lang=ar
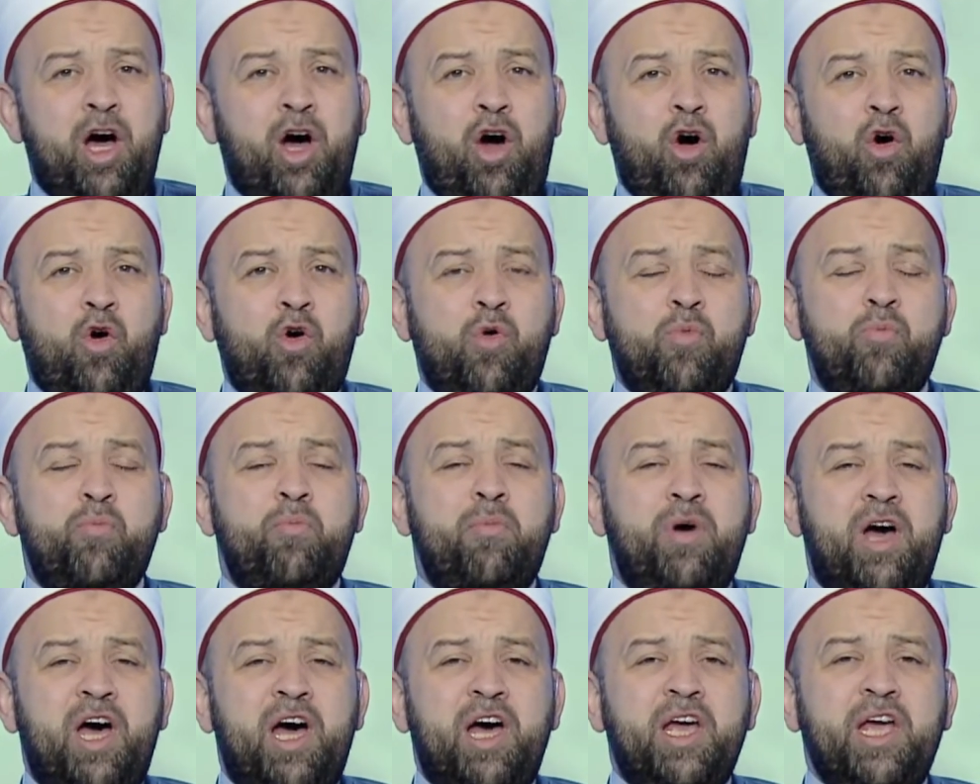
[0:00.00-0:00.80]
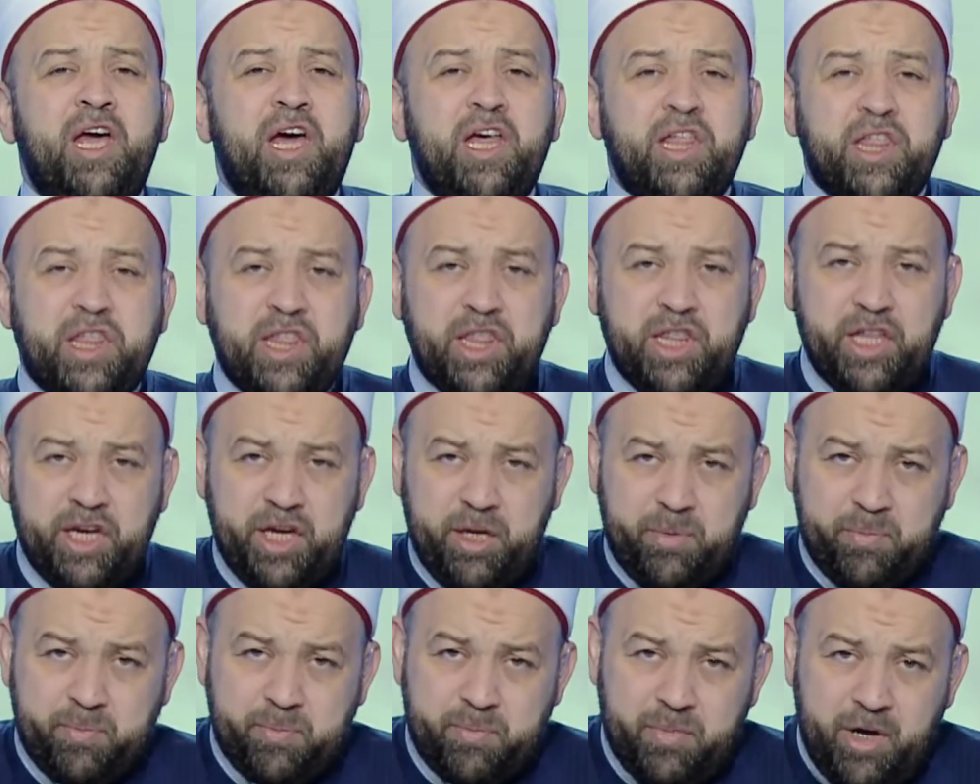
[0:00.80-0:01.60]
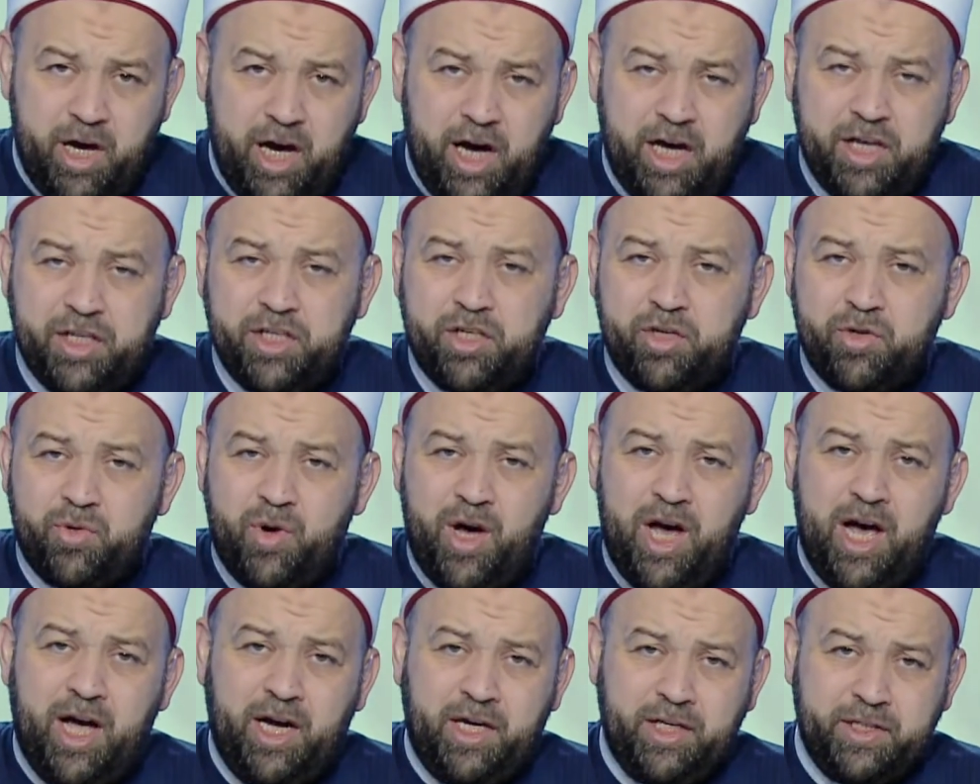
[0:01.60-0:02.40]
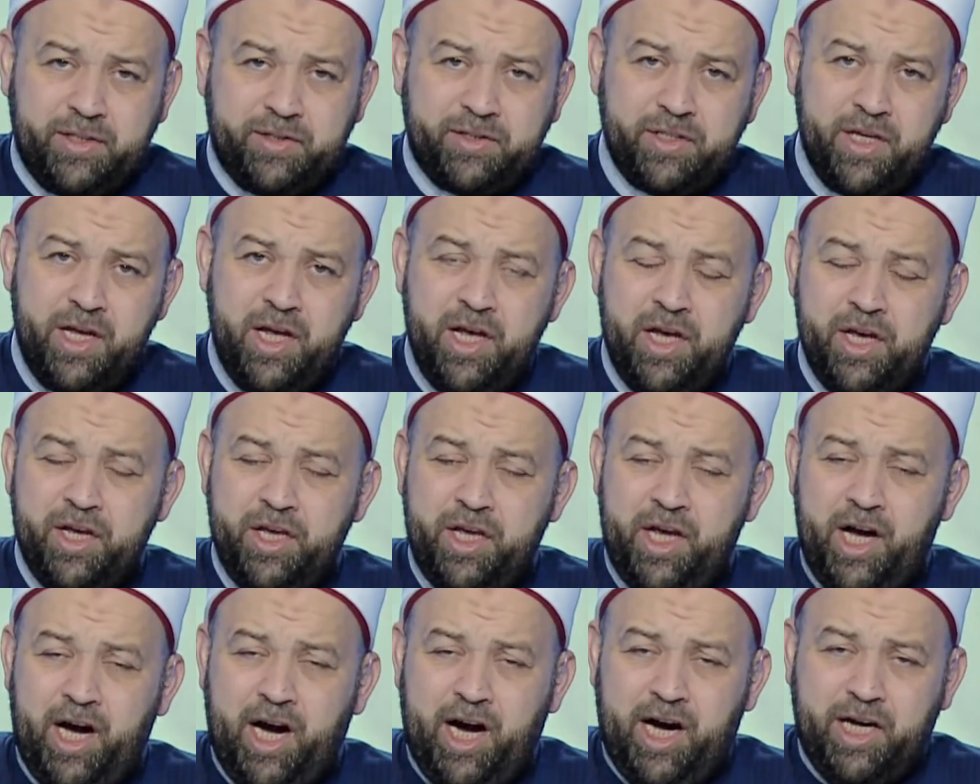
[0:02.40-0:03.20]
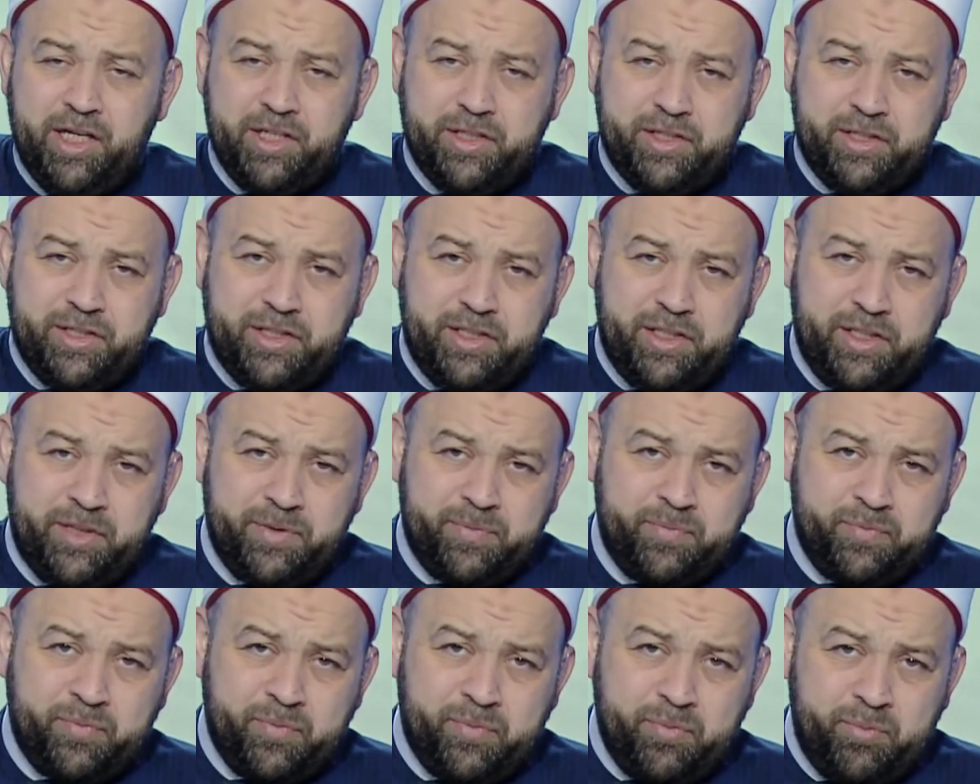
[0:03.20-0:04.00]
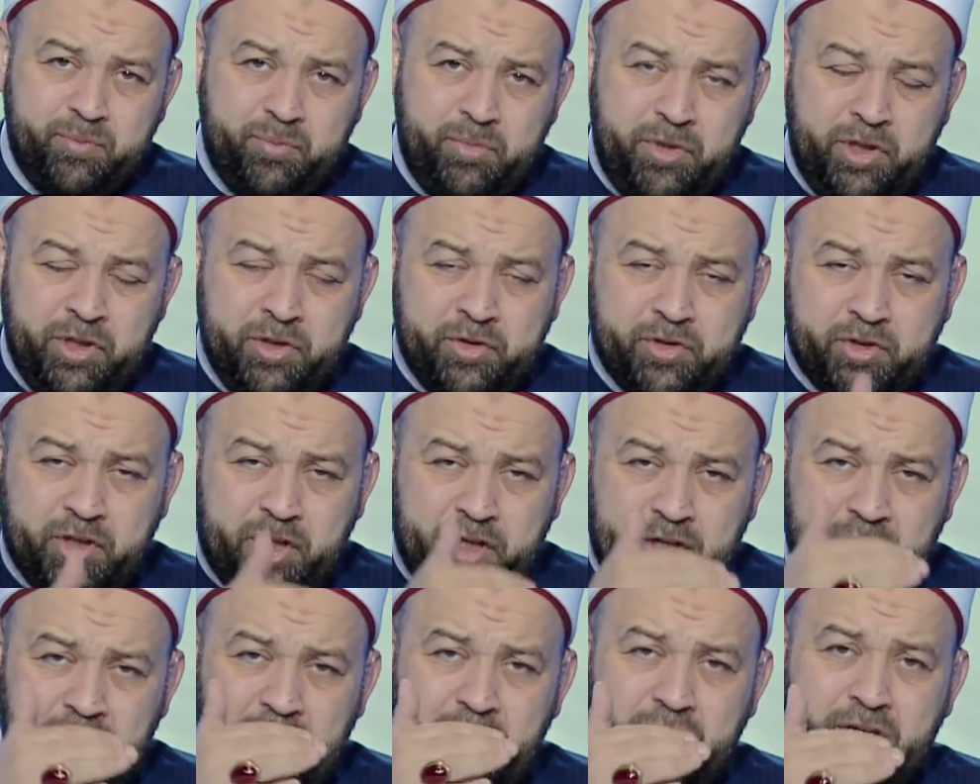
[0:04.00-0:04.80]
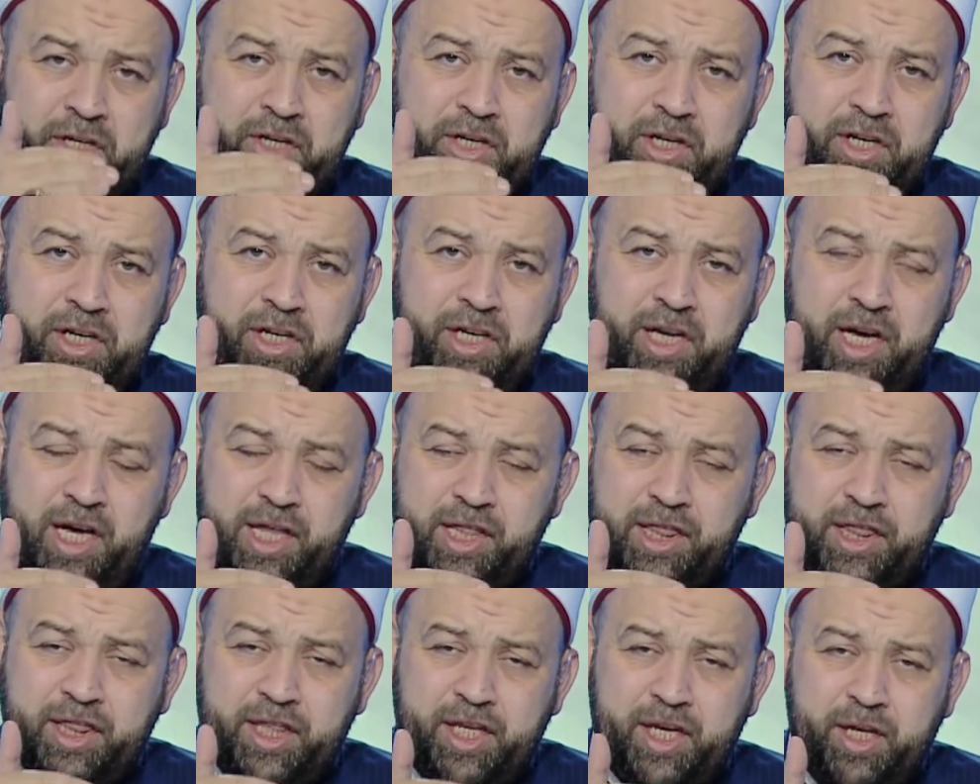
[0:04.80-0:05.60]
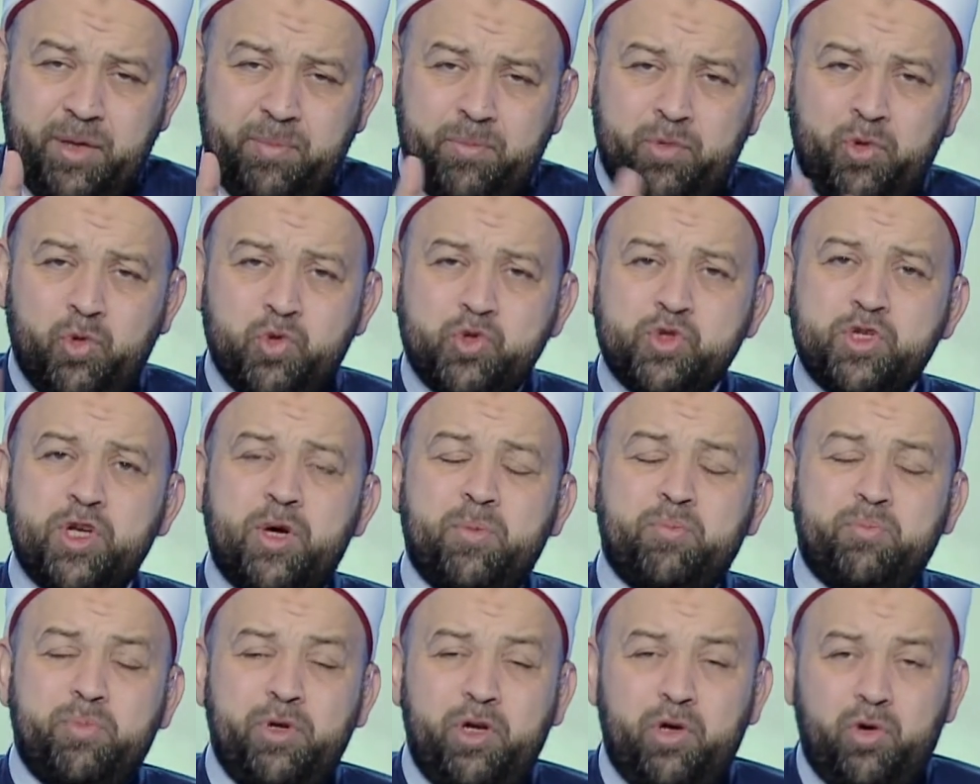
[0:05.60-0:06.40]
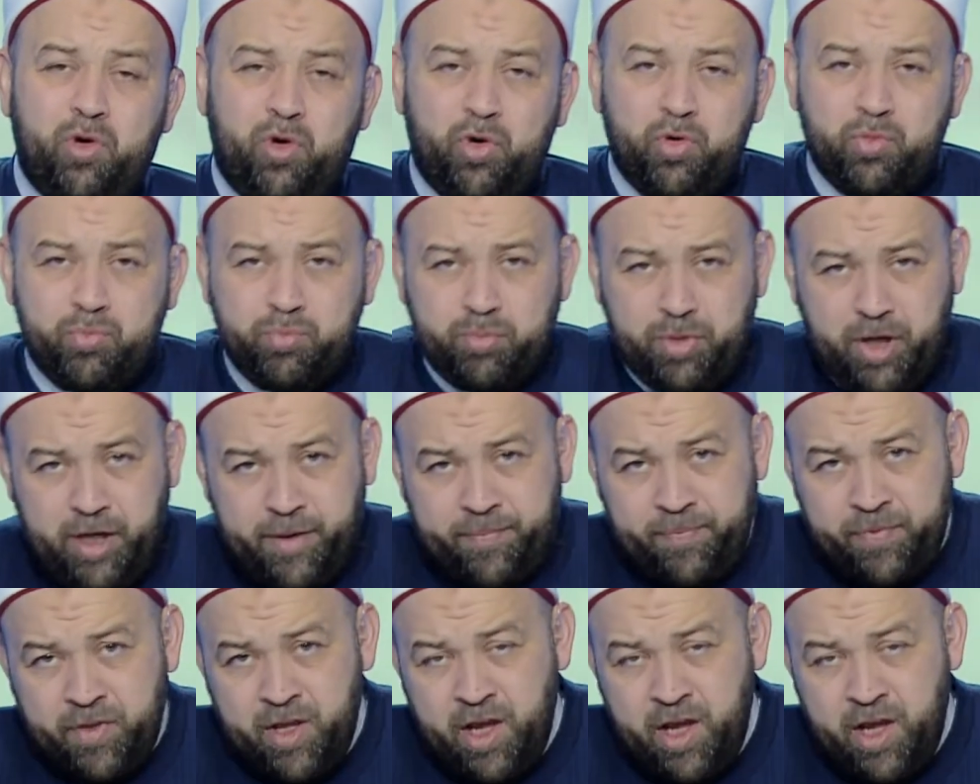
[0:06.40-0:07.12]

حمى يثرب اي واحد يعدي من طريق يثرب يصب الحمى